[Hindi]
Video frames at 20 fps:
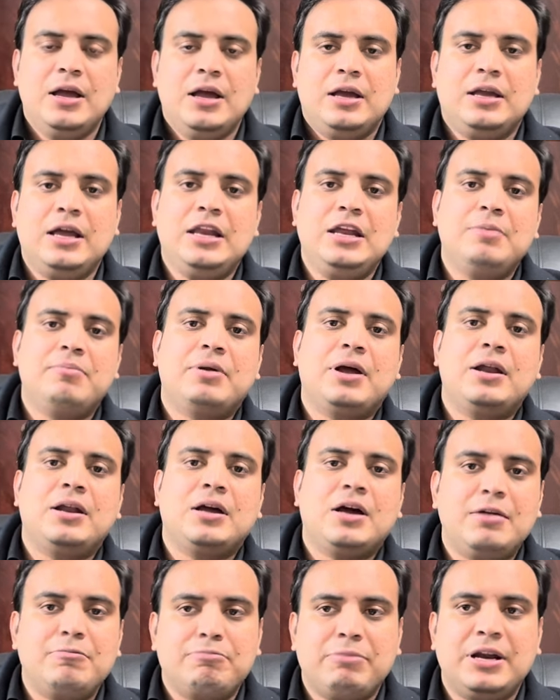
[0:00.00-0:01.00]
यानी इमरान
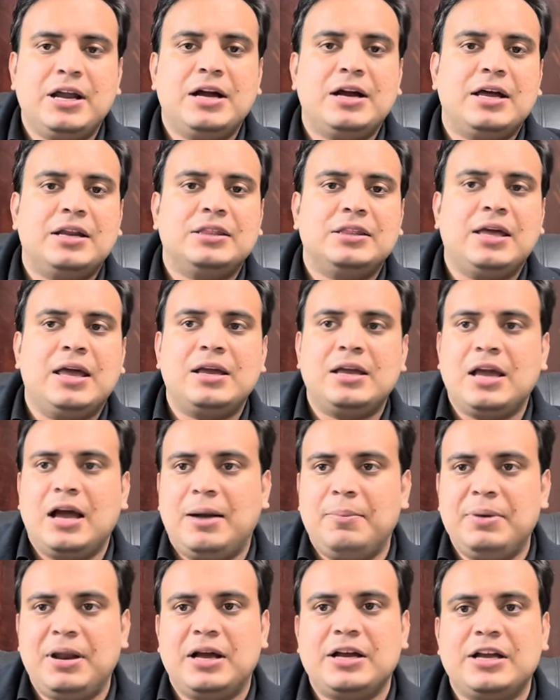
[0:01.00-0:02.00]
खान मना करते हैं कि
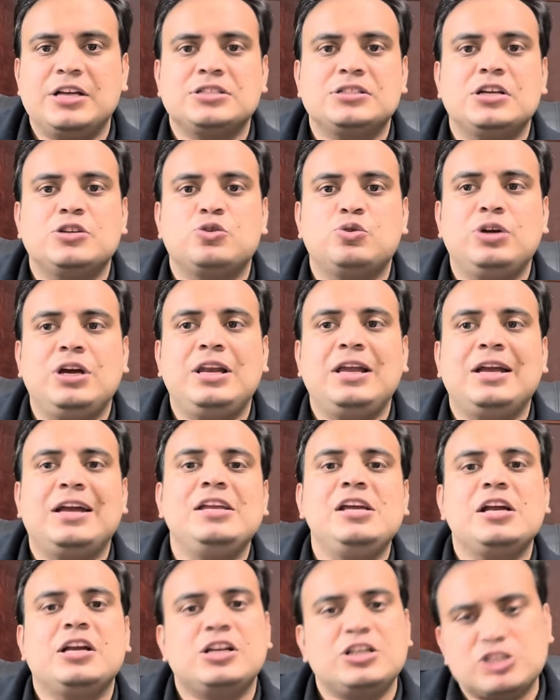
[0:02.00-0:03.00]
आप मेरा केस ना सुनिए लेकिन
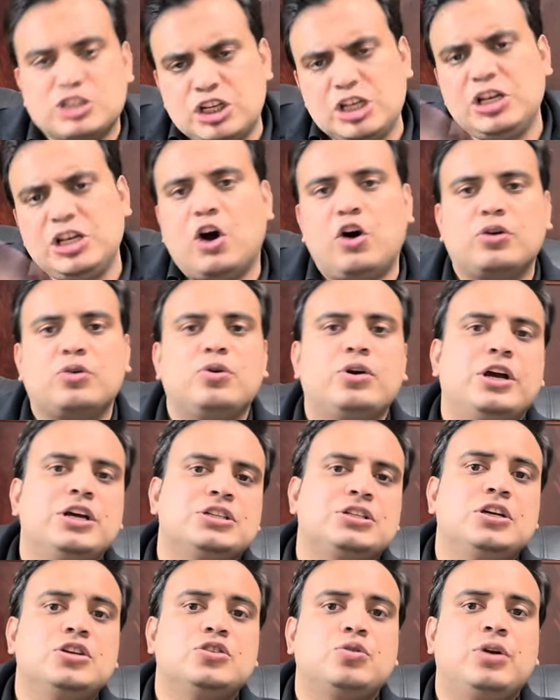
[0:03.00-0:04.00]
ये किसी और को केस
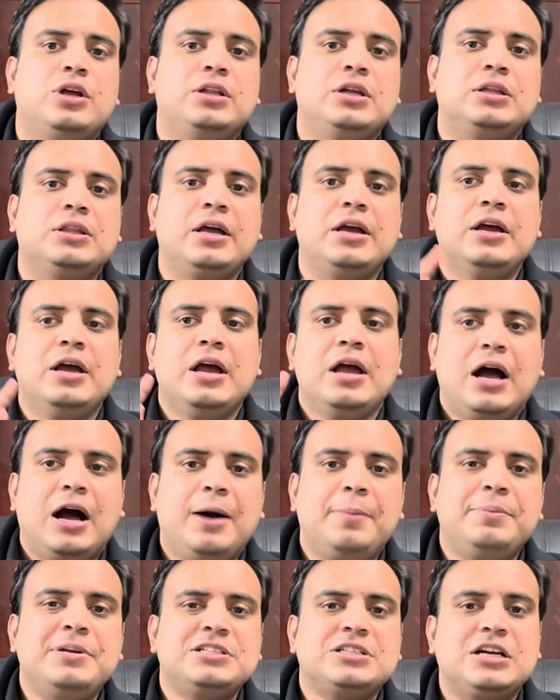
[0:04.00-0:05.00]
नहीं सुनने देते
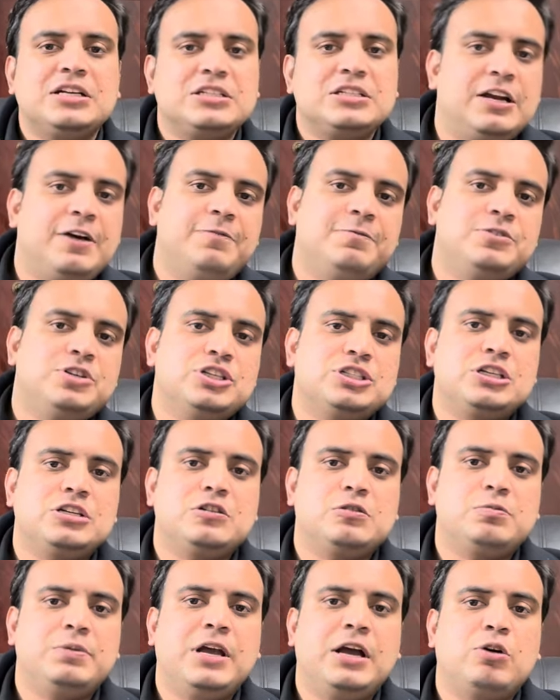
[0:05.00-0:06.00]
अपने साथ सिर्फ जस्टिस
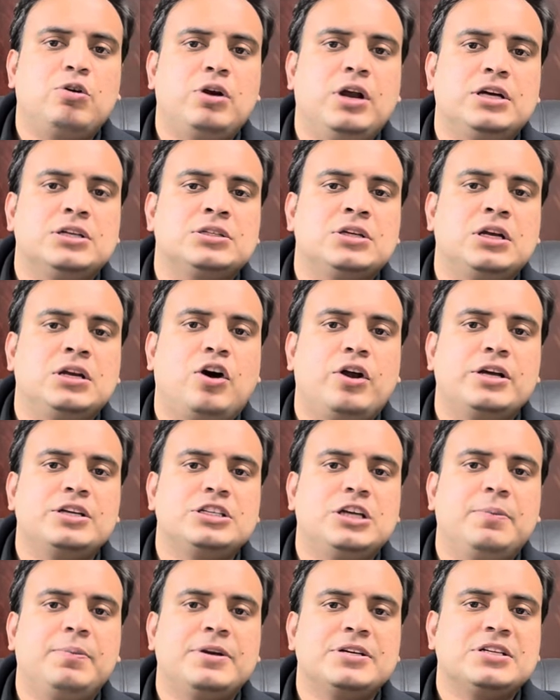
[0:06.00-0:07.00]
मियाँ गुल हसन
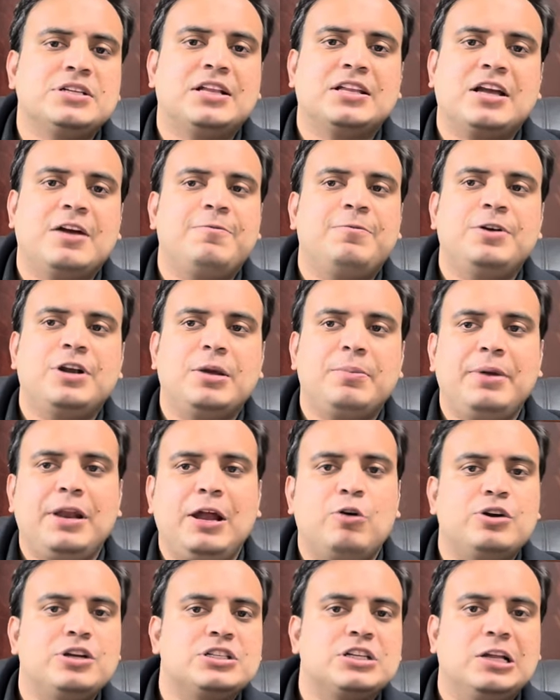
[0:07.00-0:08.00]
औरंगजेब के साथ कंफर्टेबल है
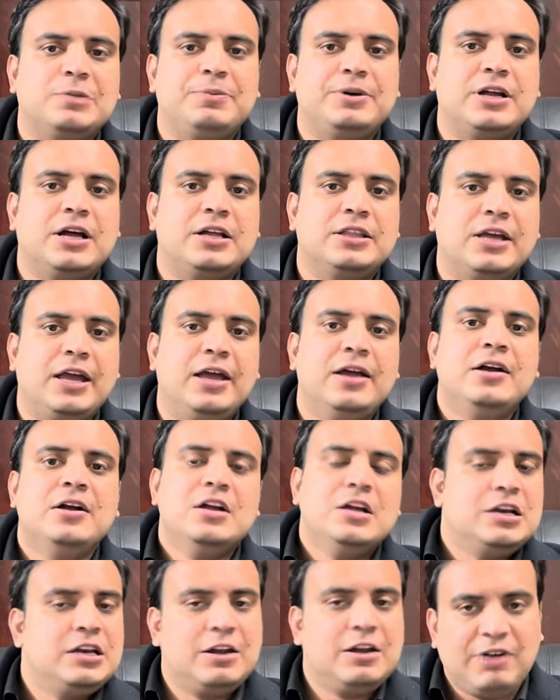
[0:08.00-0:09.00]
उन्हें साथ बिठाते हैं
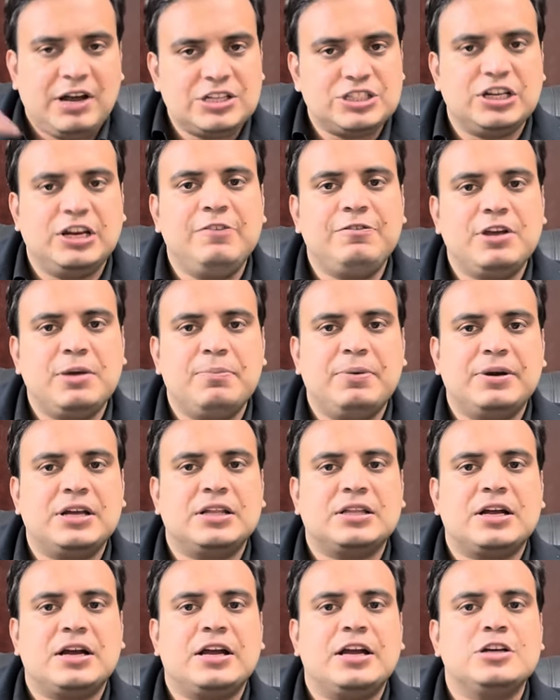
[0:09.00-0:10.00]
नवाज शरीफ की
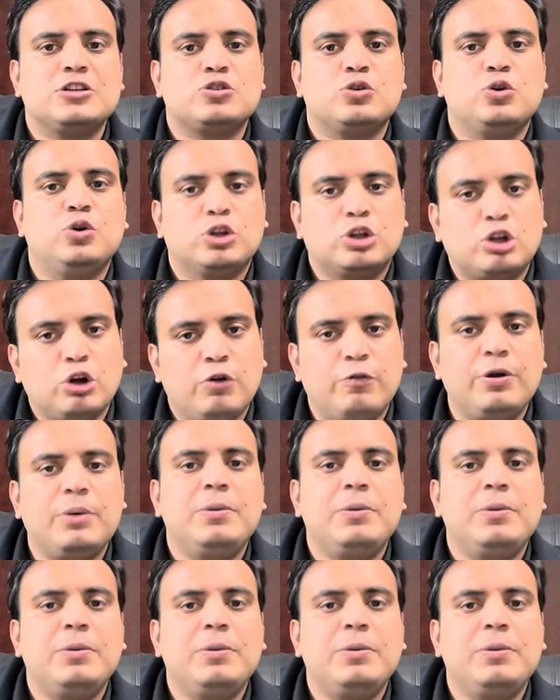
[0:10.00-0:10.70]
बरियत का केस हो तो भी,